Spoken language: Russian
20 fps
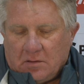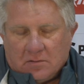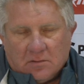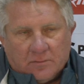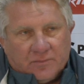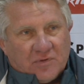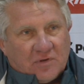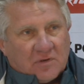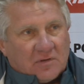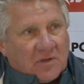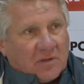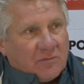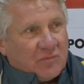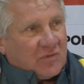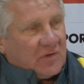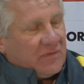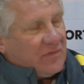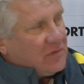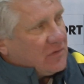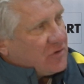Ну первый тайм
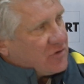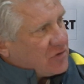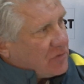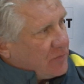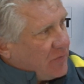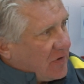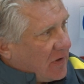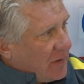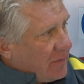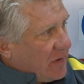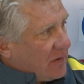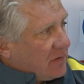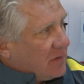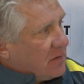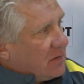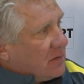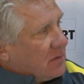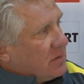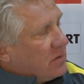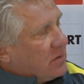было видно, что обе
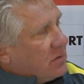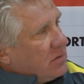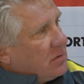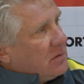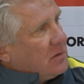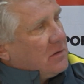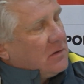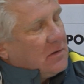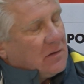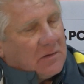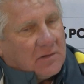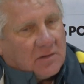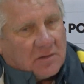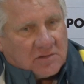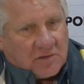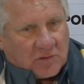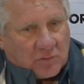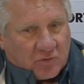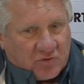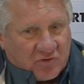команды
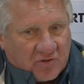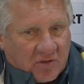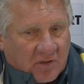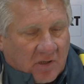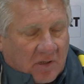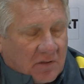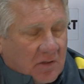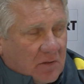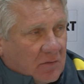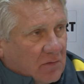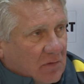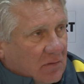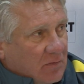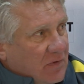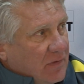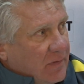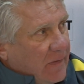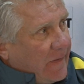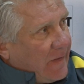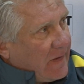заточены на атаку, и
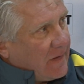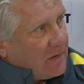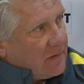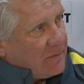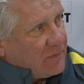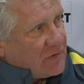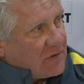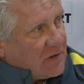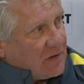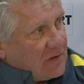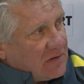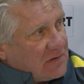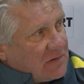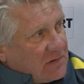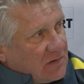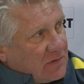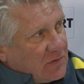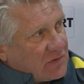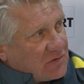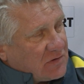мы э,
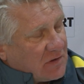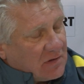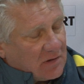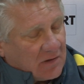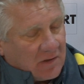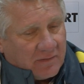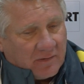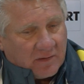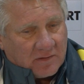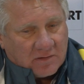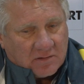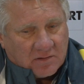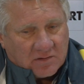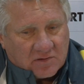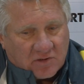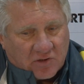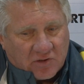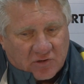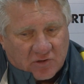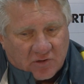пытались атаковать
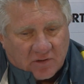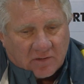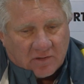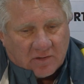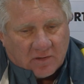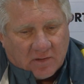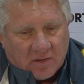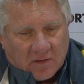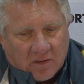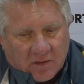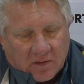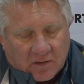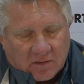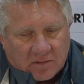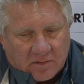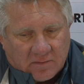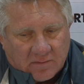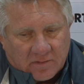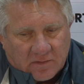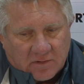достаточно
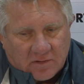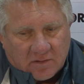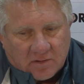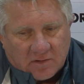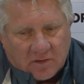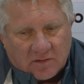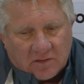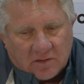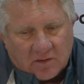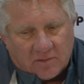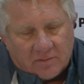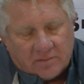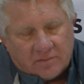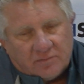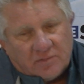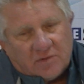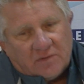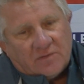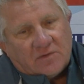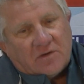активно, хотя
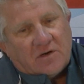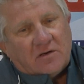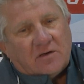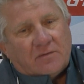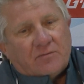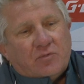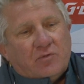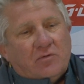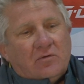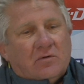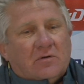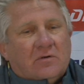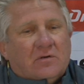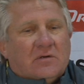привыкали к полю